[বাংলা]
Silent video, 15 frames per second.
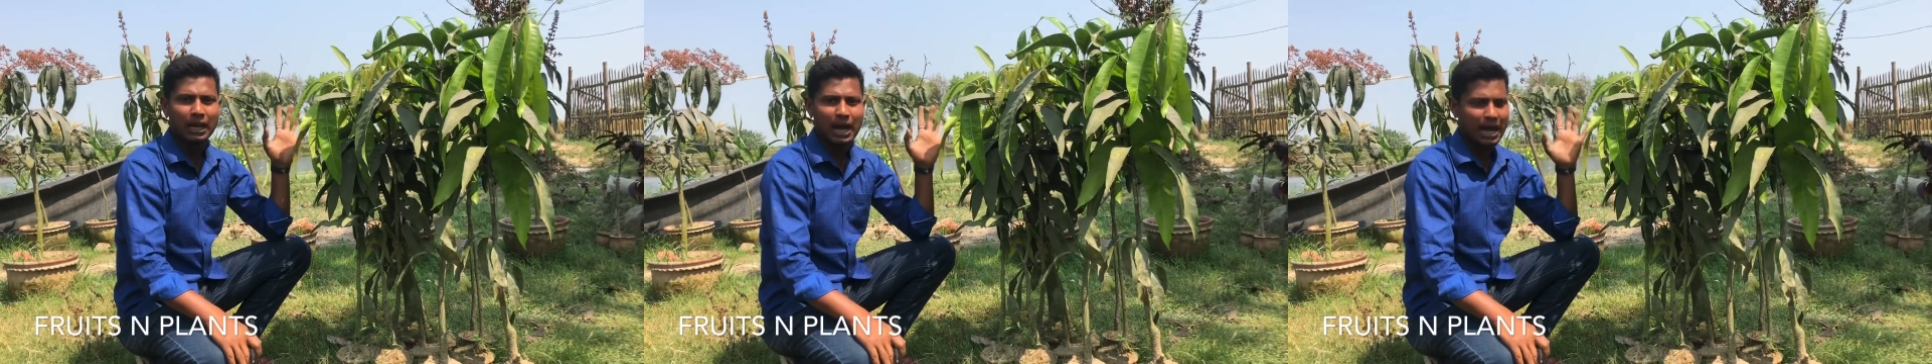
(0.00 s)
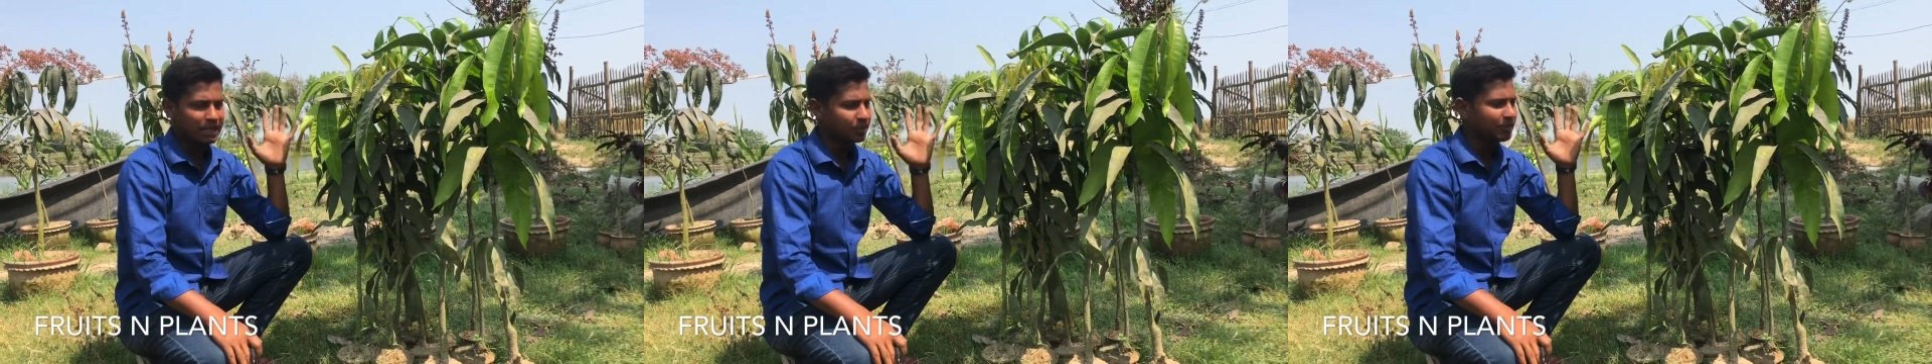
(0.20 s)

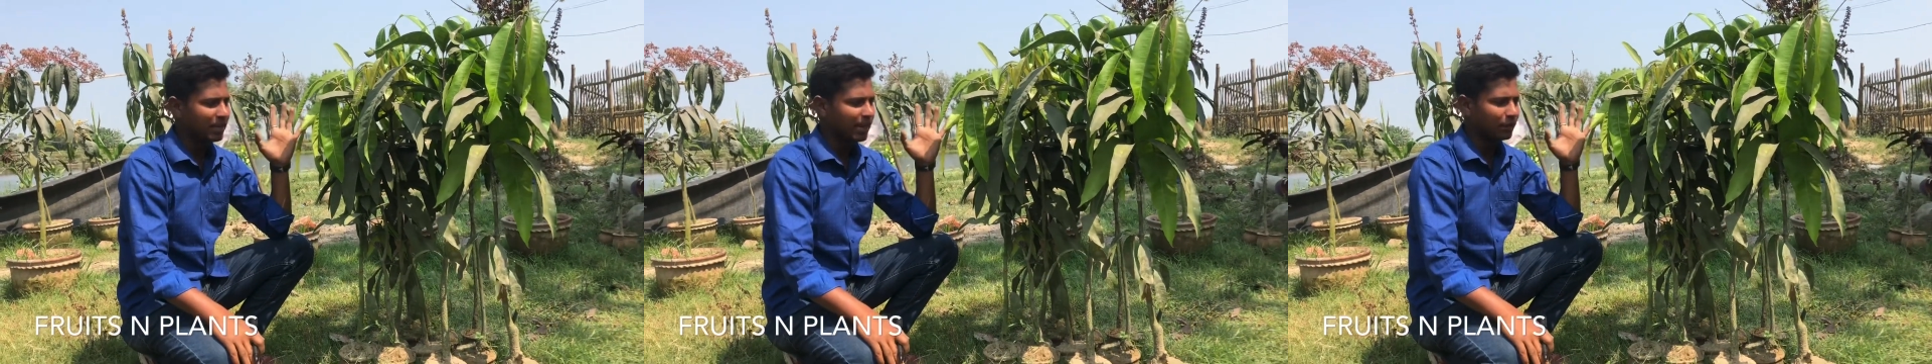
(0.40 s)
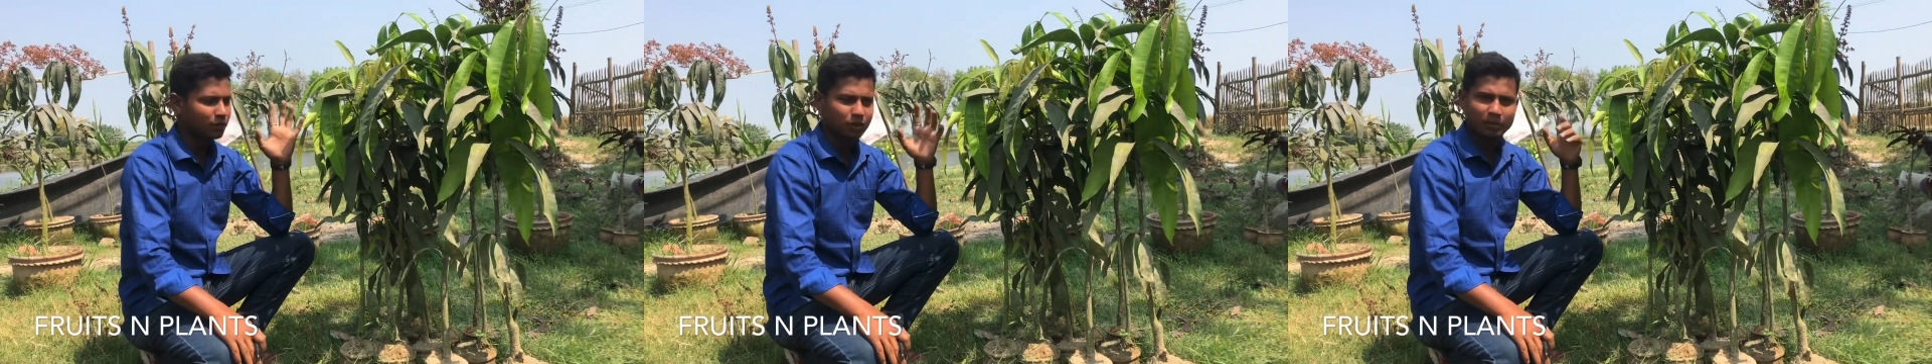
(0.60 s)
আসবে
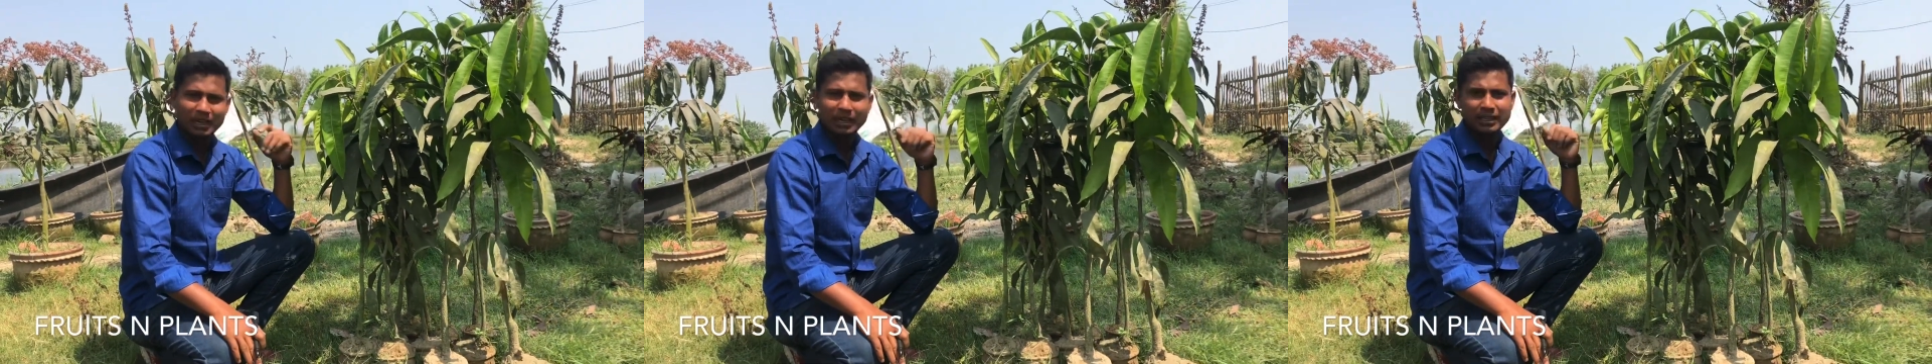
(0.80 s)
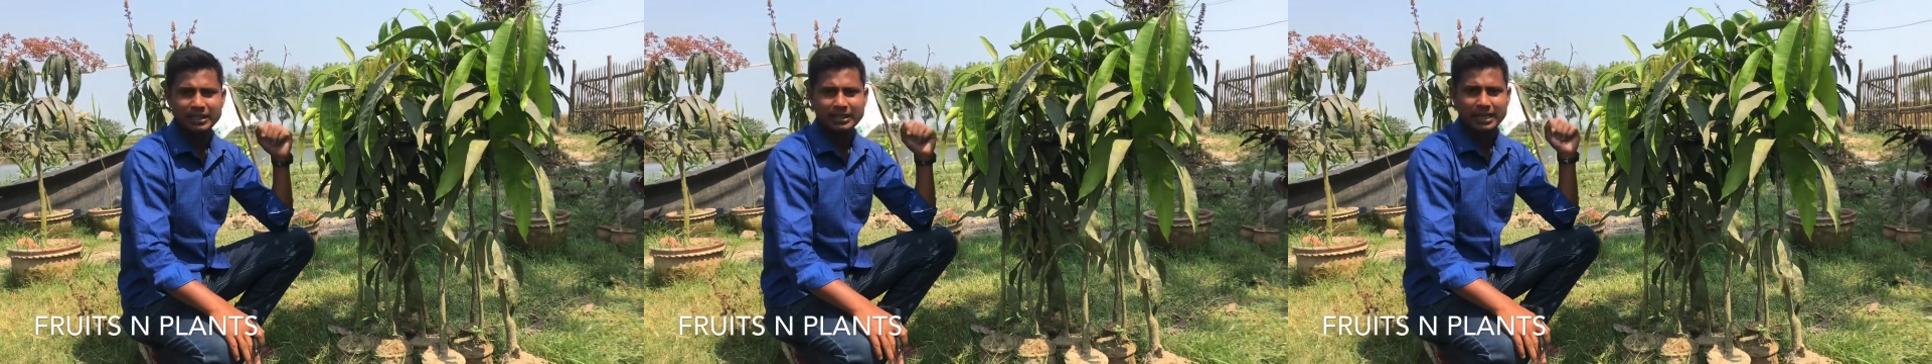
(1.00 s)
এখনও
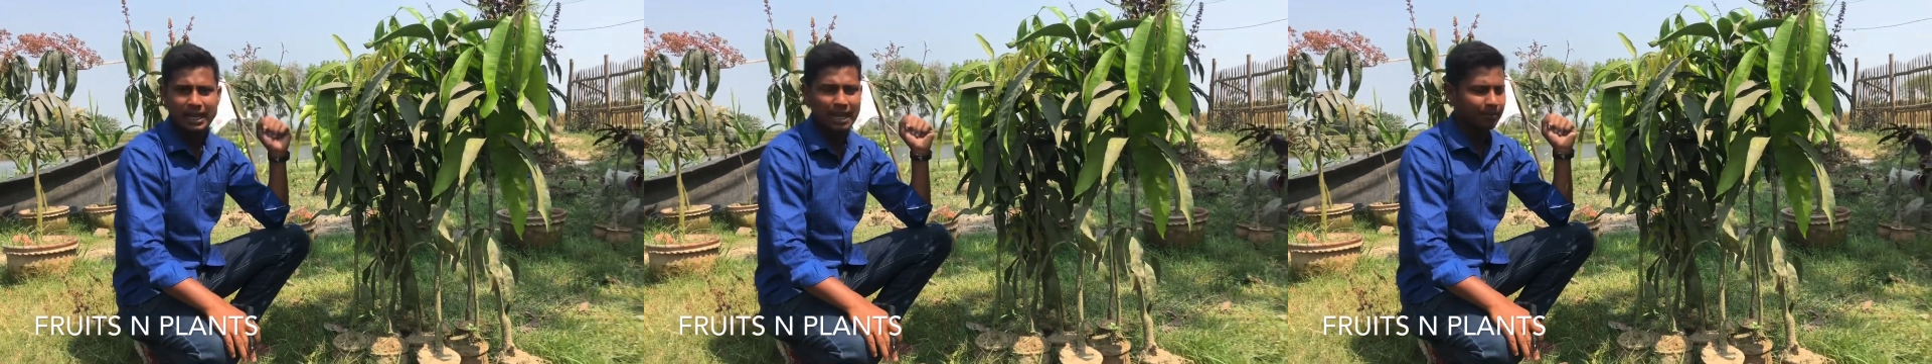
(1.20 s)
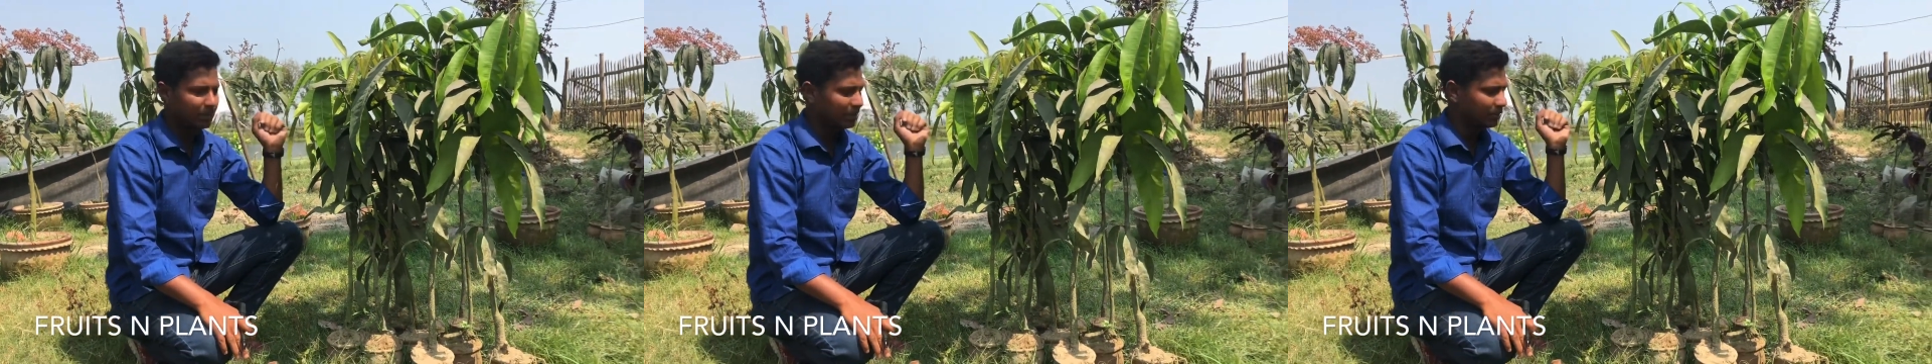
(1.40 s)
বাংলাদেশে
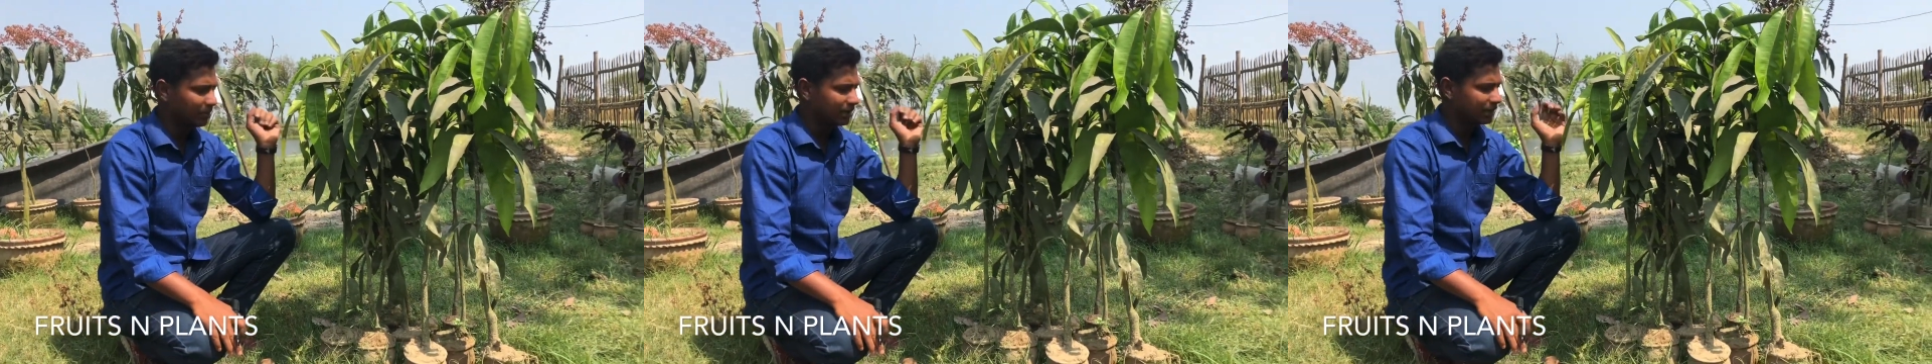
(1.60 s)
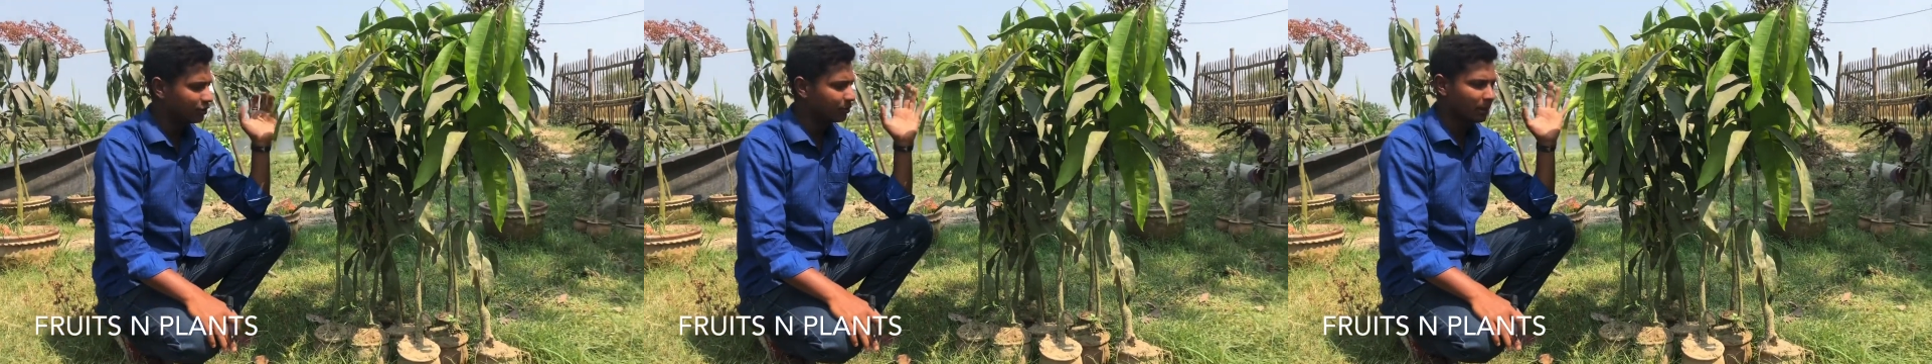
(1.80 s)
আমাদের
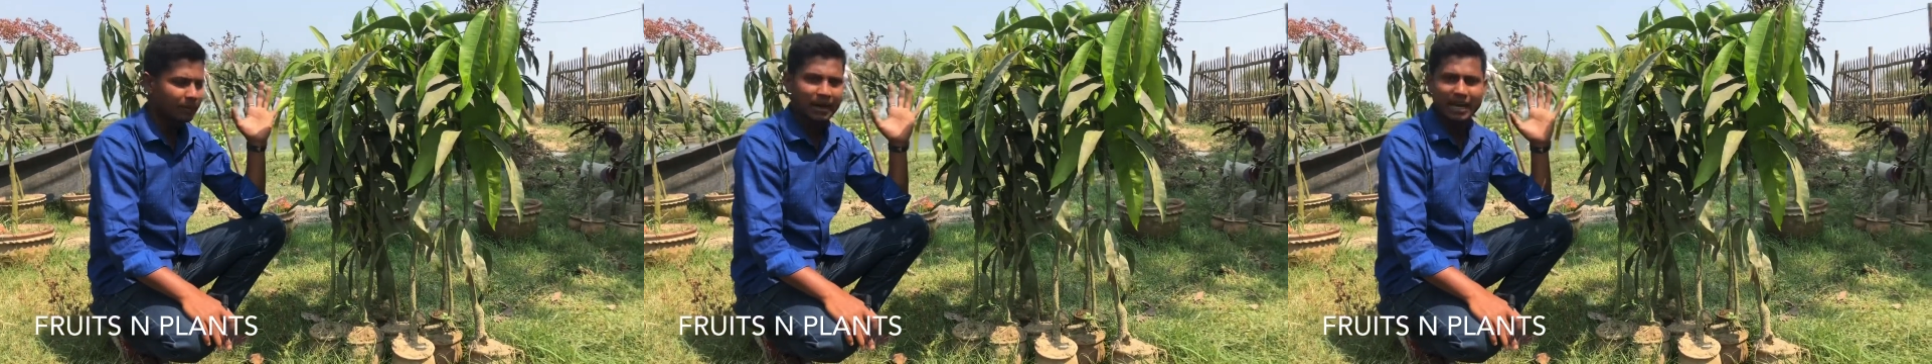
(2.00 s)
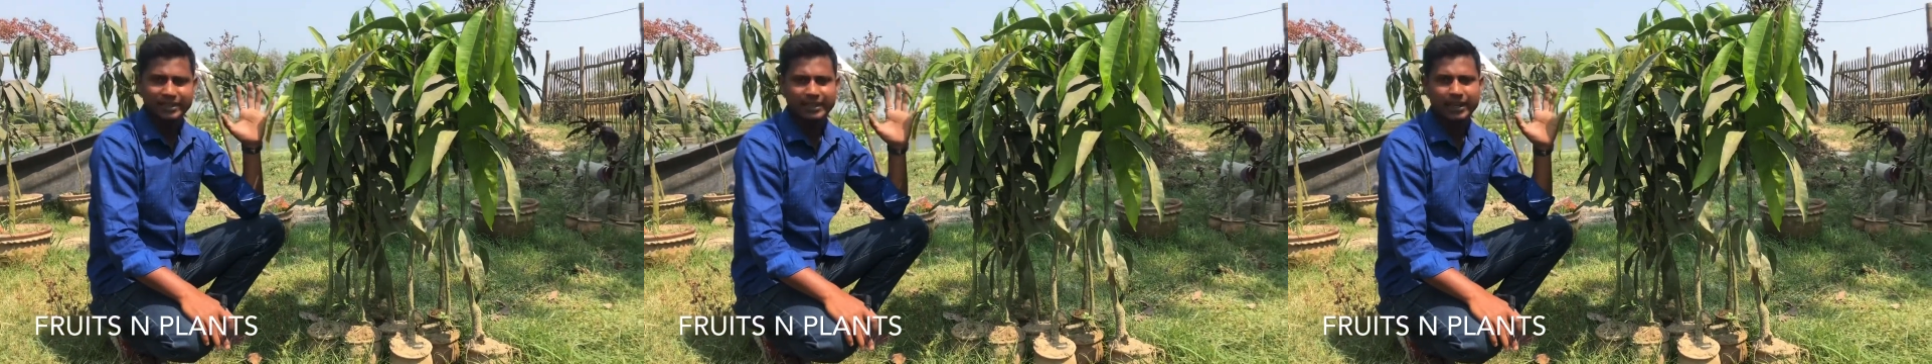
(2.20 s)
মাঝে ওইভাবে
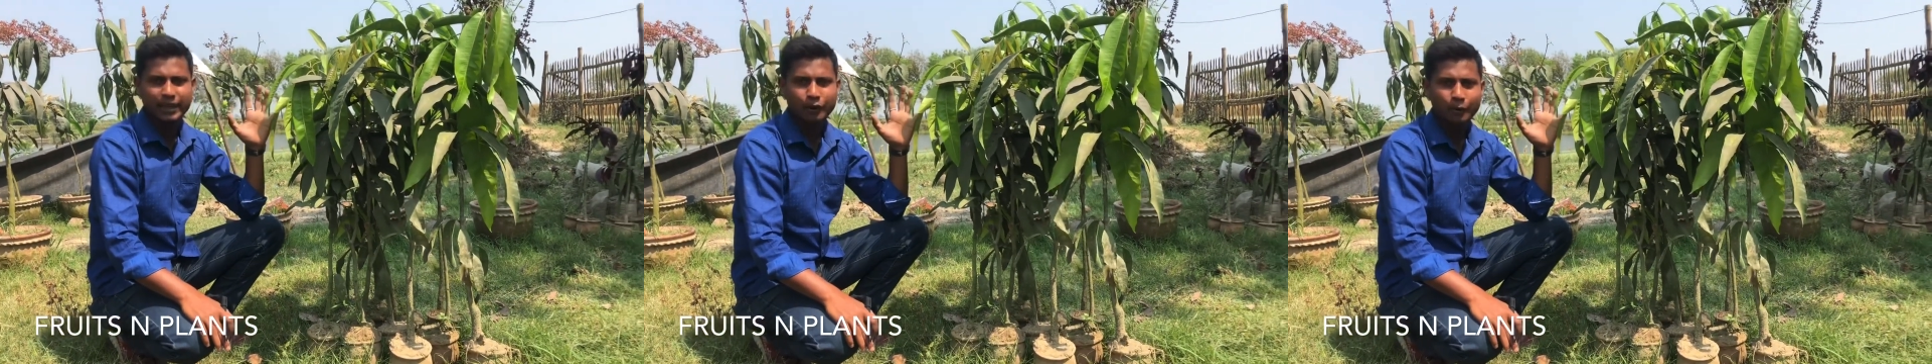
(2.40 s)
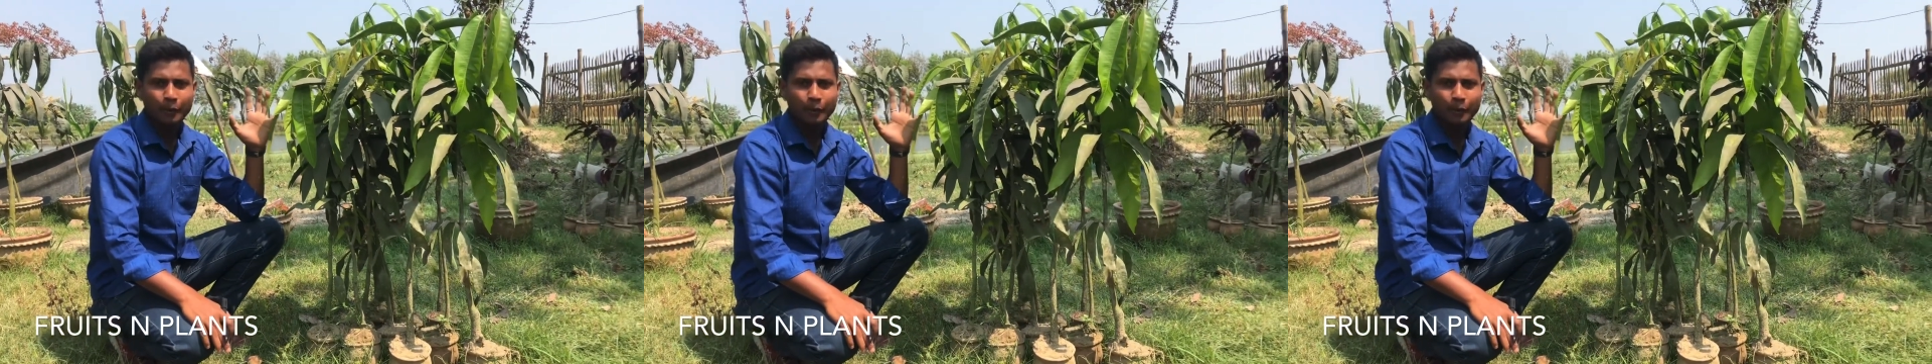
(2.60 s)
আসে নাই